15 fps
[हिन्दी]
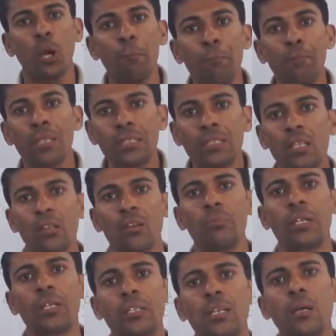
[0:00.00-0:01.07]
26
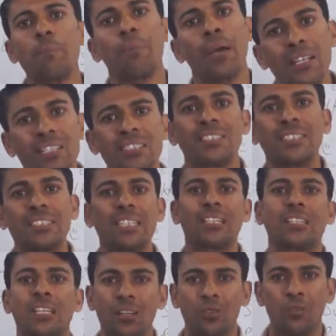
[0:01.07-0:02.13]
किलोमीटर तक पैदल चल
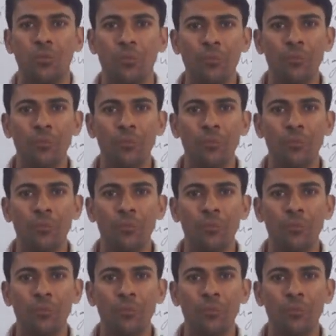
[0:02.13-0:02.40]
सकता हूं